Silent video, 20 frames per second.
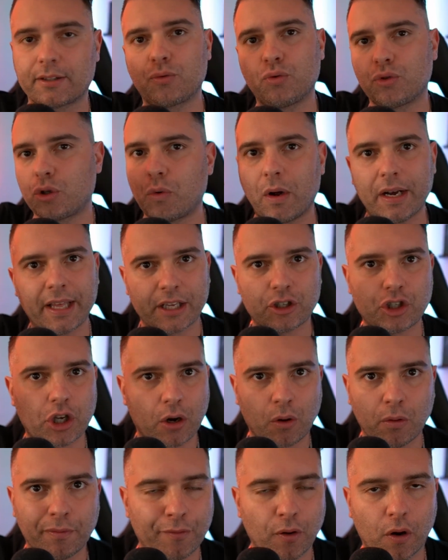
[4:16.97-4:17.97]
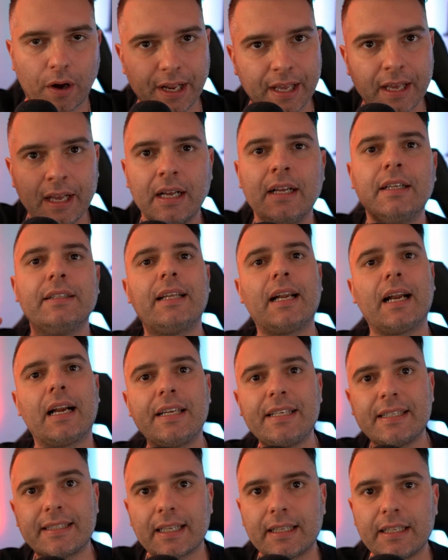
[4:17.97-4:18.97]
tutti quelli che già erano fuori nella
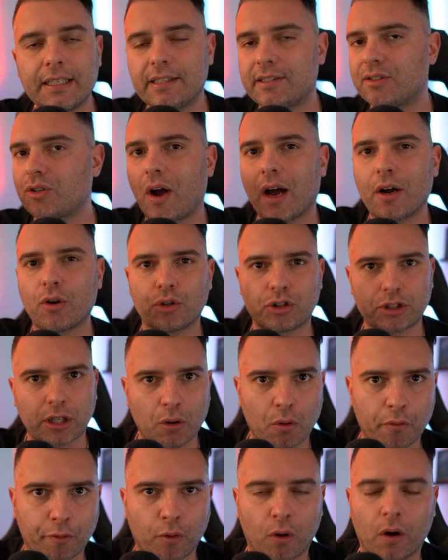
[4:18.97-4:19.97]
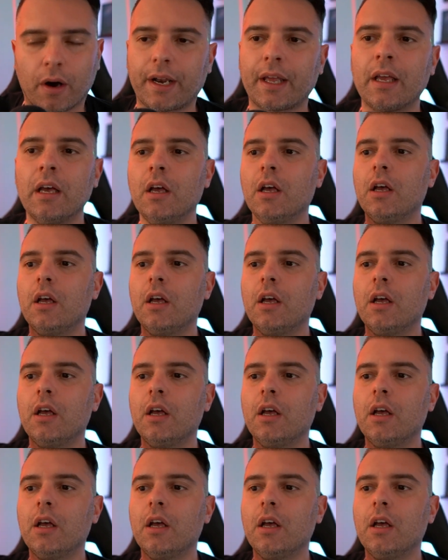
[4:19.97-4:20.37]
lista di inizio anno stanno fuori.